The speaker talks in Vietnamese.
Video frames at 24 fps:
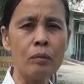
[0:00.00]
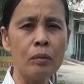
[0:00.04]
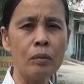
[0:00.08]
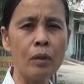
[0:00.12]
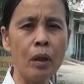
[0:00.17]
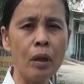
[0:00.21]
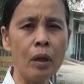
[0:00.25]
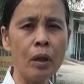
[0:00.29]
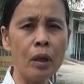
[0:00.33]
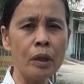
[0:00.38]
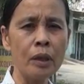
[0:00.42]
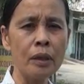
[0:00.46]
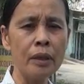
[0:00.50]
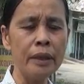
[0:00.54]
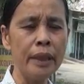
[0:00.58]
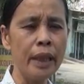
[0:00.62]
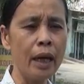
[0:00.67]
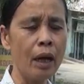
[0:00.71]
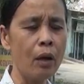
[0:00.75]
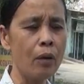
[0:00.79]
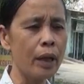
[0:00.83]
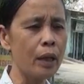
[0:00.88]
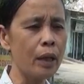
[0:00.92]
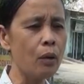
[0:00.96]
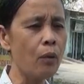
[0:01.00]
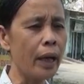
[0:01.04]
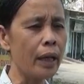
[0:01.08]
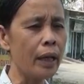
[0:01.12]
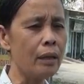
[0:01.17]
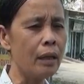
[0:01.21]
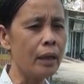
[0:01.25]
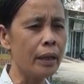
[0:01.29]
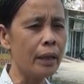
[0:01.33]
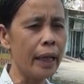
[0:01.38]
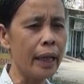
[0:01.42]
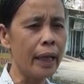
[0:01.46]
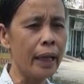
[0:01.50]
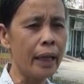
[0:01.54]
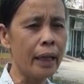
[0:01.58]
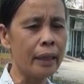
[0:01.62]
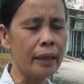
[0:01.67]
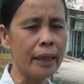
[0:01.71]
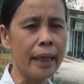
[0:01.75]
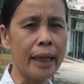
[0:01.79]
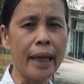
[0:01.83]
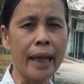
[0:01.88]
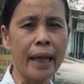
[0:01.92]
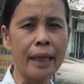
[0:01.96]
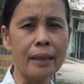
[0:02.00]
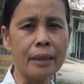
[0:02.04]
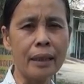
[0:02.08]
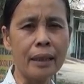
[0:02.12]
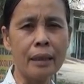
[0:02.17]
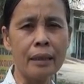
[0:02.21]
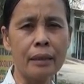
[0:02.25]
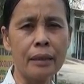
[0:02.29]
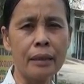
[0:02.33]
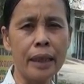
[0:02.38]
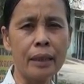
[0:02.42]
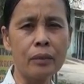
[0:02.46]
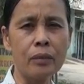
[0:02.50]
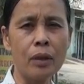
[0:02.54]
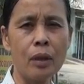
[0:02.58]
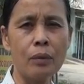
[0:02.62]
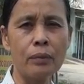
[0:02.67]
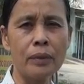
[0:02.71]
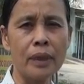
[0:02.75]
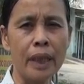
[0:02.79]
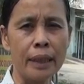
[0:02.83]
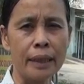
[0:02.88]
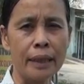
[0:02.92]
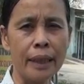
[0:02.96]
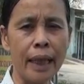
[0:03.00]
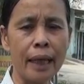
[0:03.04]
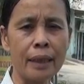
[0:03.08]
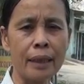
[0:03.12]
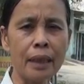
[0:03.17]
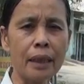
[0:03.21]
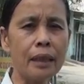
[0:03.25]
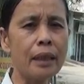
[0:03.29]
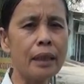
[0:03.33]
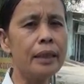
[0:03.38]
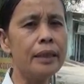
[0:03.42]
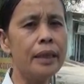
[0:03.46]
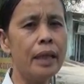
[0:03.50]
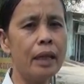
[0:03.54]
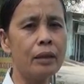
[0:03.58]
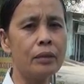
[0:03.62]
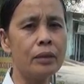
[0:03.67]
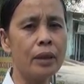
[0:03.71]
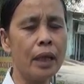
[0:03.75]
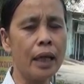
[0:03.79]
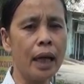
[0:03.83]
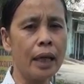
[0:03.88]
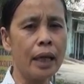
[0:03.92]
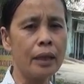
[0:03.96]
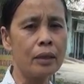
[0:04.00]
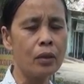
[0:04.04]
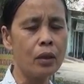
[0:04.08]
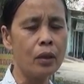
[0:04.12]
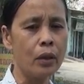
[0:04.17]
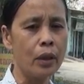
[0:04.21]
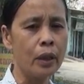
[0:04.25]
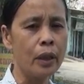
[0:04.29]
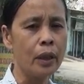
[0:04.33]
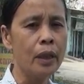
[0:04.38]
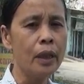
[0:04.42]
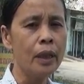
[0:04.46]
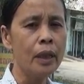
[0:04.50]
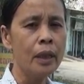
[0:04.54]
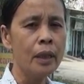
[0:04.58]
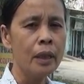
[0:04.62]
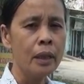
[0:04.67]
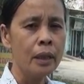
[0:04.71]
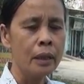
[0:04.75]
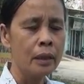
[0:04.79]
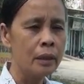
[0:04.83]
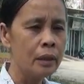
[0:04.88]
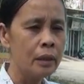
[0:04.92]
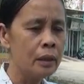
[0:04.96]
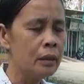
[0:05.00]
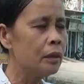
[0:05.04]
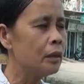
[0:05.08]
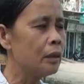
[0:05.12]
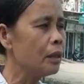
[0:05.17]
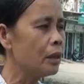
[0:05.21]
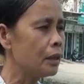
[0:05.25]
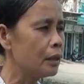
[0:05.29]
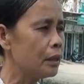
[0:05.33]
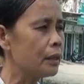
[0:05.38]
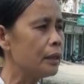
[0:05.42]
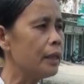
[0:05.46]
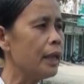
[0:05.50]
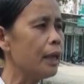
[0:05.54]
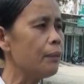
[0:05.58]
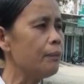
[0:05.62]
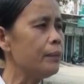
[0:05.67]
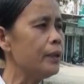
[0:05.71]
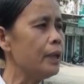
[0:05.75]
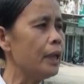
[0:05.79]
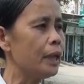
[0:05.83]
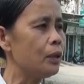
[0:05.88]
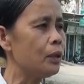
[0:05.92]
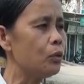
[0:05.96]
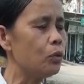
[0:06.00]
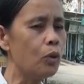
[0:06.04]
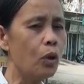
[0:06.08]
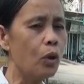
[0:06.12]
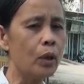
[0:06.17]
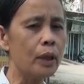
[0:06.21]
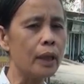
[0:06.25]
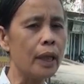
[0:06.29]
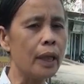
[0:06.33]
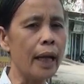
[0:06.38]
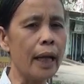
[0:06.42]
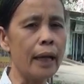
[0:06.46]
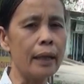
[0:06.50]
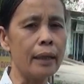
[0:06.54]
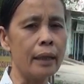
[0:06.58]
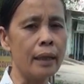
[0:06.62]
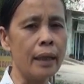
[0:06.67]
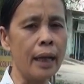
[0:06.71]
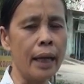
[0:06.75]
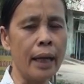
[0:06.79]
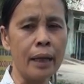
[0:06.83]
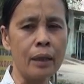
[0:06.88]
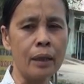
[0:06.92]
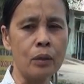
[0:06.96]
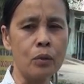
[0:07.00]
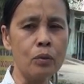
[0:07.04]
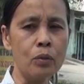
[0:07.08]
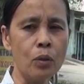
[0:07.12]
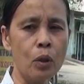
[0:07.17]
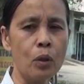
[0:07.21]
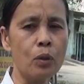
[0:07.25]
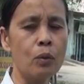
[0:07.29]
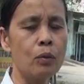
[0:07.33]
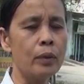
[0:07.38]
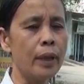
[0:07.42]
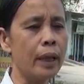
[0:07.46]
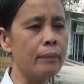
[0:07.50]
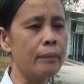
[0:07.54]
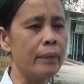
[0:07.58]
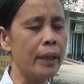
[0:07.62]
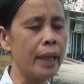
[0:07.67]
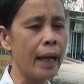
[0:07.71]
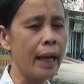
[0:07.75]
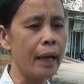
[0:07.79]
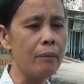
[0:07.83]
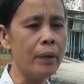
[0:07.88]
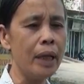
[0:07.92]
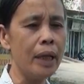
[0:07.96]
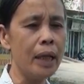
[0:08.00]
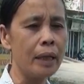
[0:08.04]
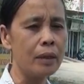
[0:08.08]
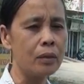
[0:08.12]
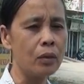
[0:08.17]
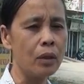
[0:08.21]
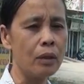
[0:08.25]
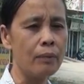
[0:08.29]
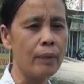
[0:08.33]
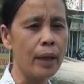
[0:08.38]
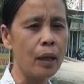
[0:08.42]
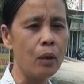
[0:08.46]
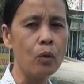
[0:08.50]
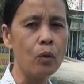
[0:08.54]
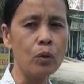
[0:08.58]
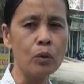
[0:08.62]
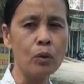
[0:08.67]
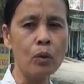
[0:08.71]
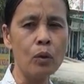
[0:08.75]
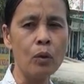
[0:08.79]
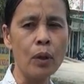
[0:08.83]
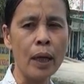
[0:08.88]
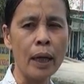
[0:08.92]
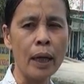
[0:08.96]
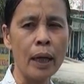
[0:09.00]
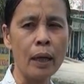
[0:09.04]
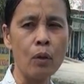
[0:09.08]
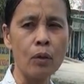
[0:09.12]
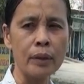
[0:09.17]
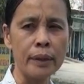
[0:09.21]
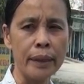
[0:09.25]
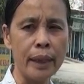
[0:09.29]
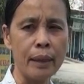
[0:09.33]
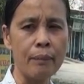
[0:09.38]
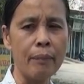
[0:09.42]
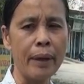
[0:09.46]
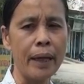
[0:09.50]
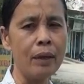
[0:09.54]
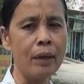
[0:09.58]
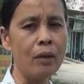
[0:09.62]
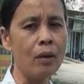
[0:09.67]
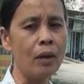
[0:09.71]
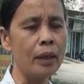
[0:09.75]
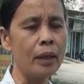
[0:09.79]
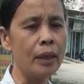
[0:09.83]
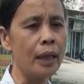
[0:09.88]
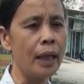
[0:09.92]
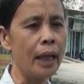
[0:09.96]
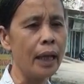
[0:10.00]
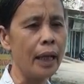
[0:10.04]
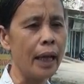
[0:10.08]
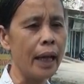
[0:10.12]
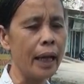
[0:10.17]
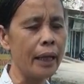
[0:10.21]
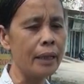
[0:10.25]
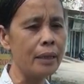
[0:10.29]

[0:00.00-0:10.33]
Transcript: nó nhiều cái đoạn đường này là tai nạn giao thông xảy ra rất là nhiều giờ lần rồi thực tiếp như là chúng tôi chẳng hạn là chúng tôi cũng đã bị ngã mấy lần rồi và ô tô à, xe máy coi như là ngã